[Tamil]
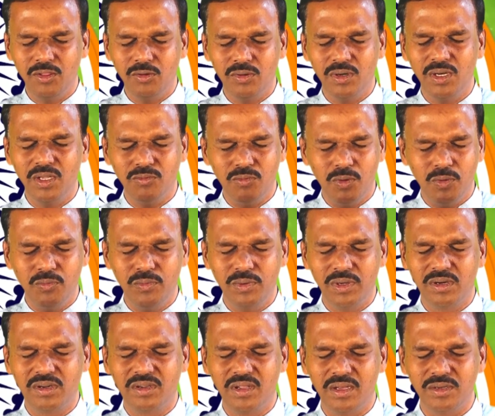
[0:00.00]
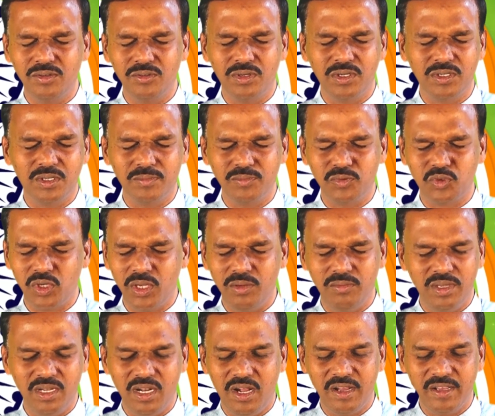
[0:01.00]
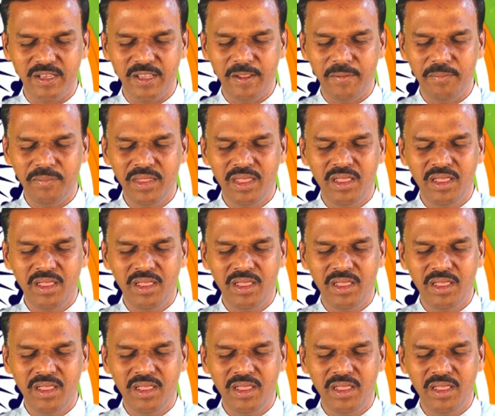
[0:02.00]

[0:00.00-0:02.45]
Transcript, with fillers: அறிந்து கொள்ள ஒவ்வொருக்கும் அனுகிரகம் செய்வீராக